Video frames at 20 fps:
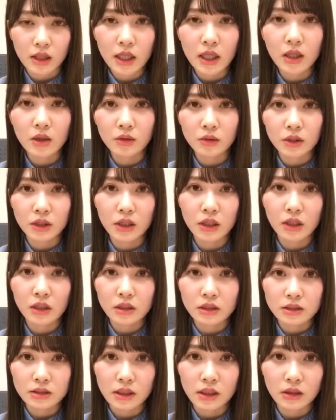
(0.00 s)
笑顔で
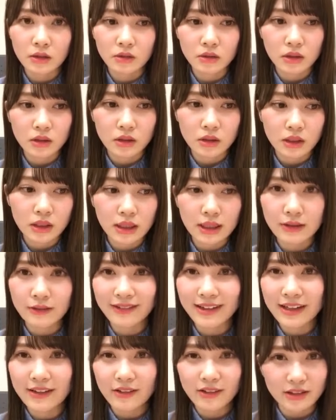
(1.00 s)
最後だった。なん
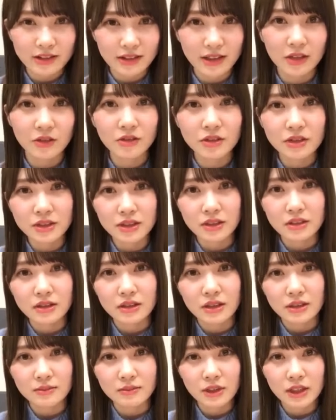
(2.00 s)
か楽し
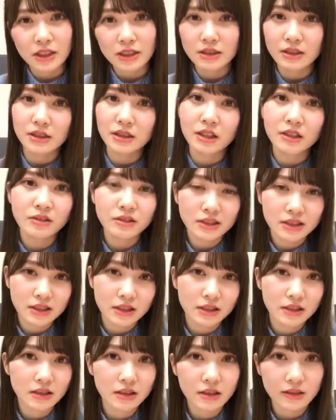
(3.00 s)
昔は楽
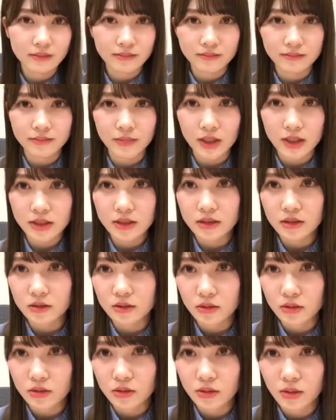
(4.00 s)
しかった、走
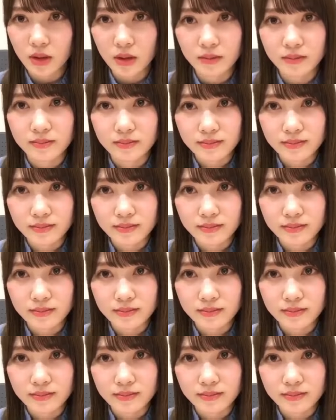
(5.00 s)
ることが。